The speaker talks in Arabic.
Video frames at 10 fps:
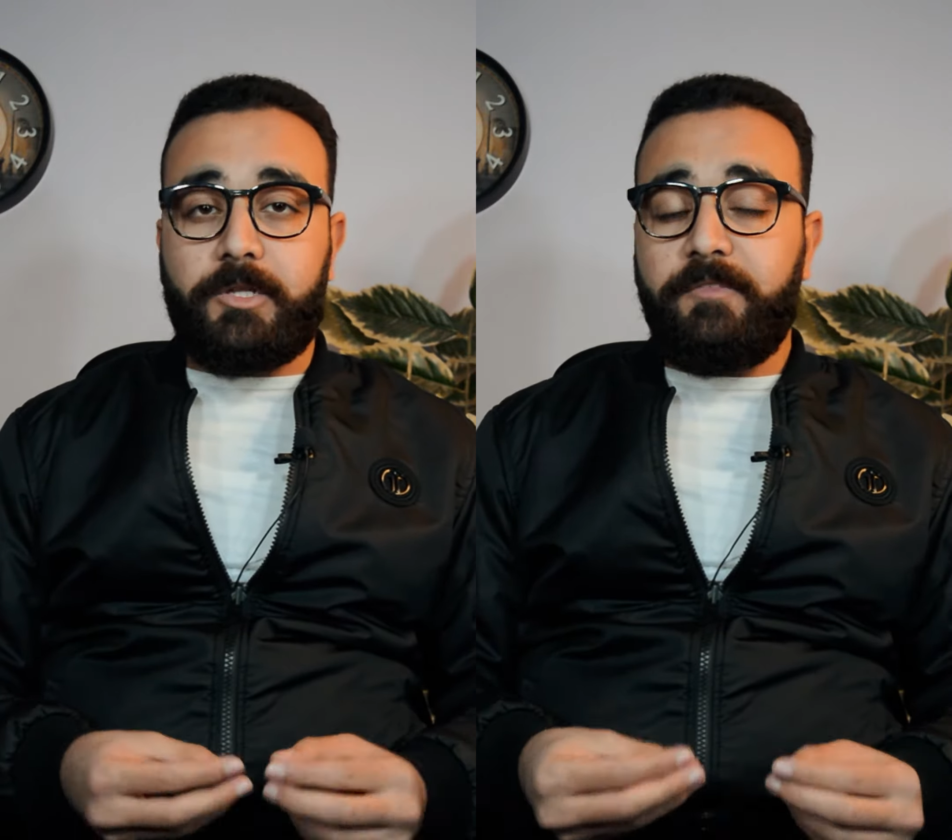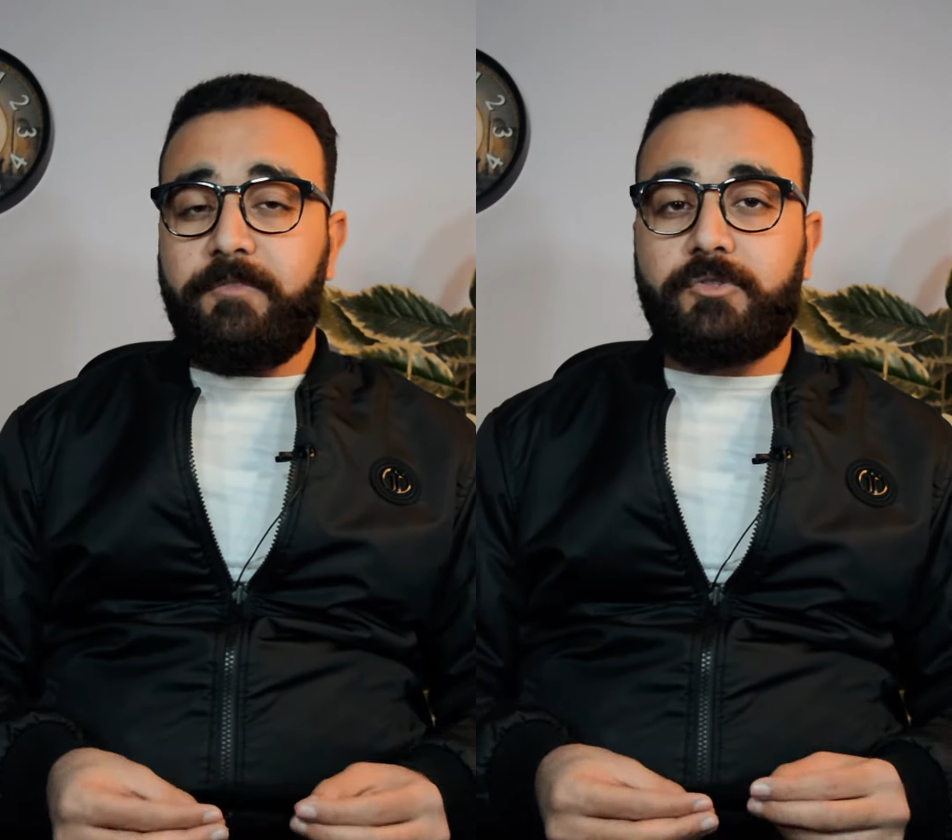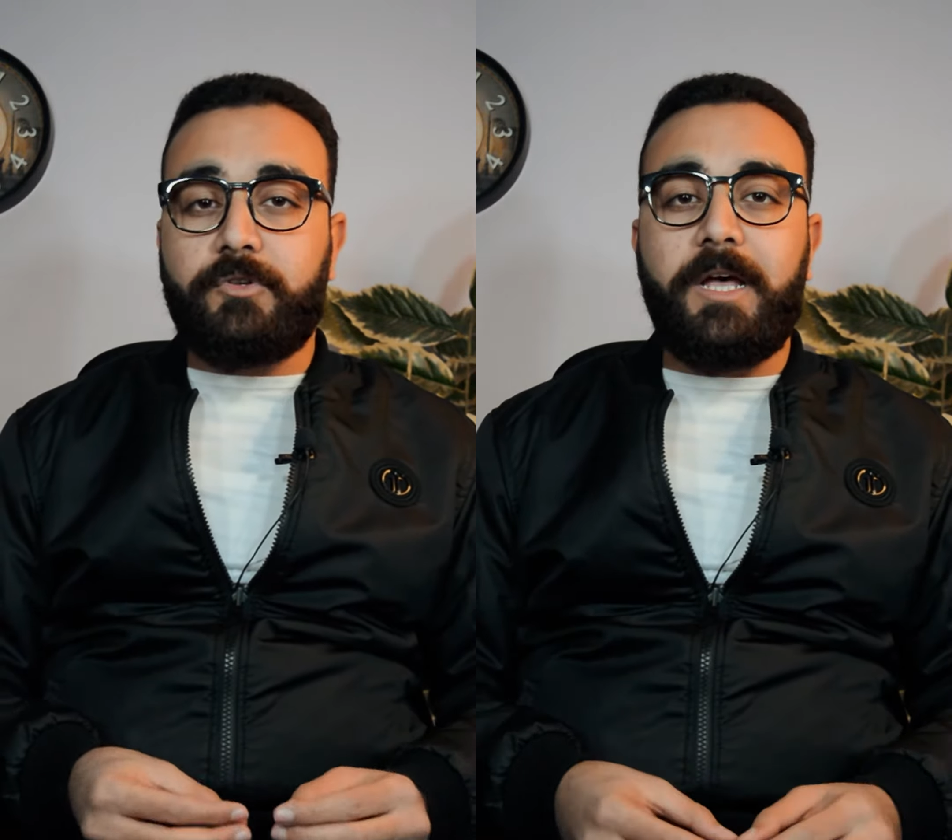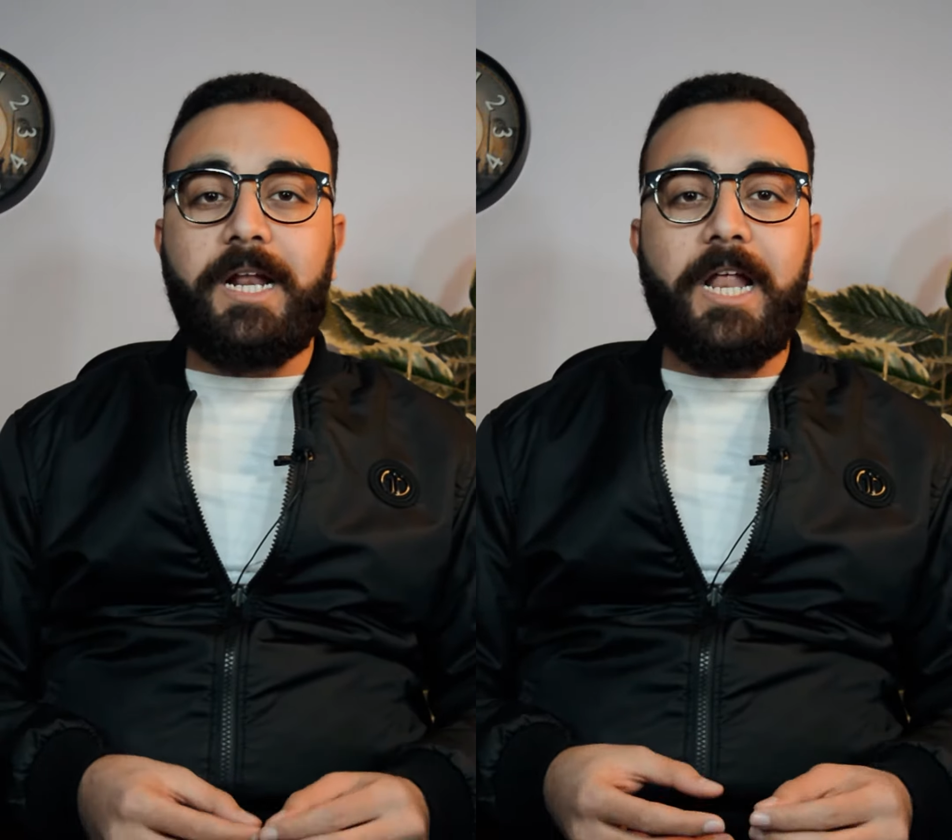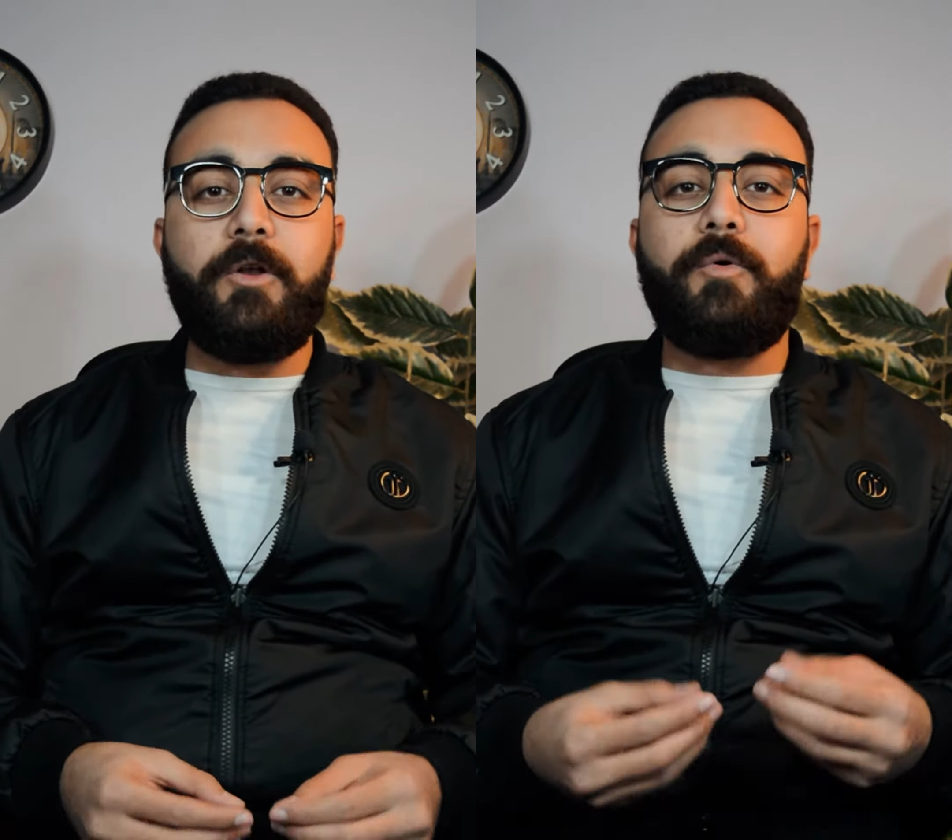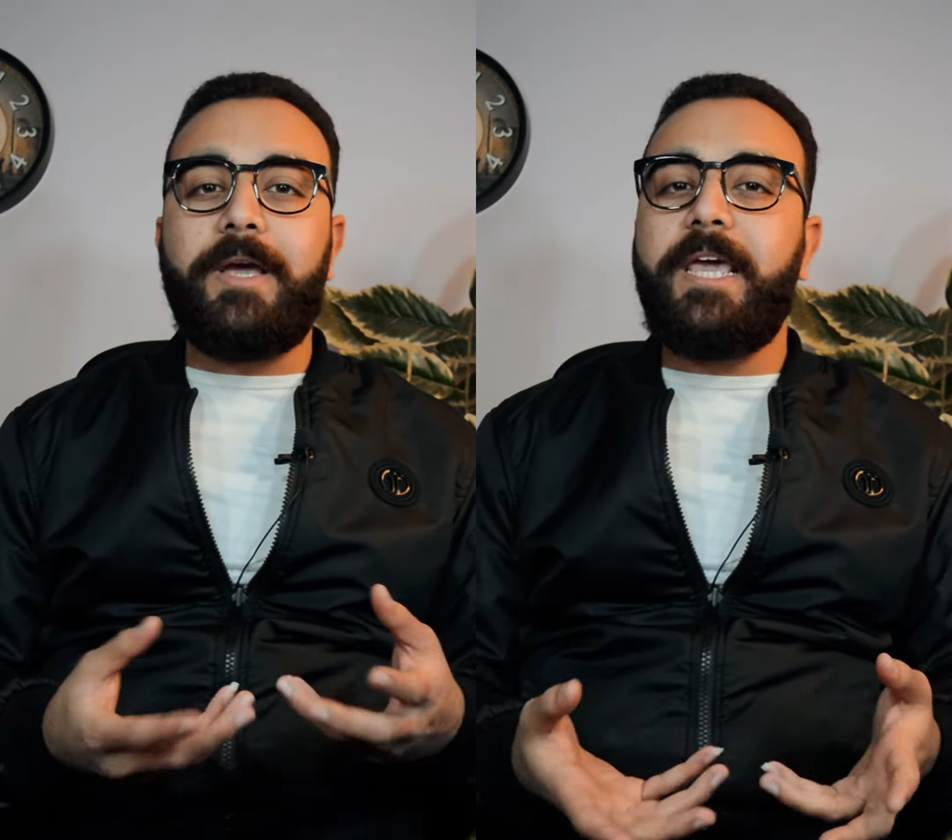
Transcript: الطفل الصغير قال له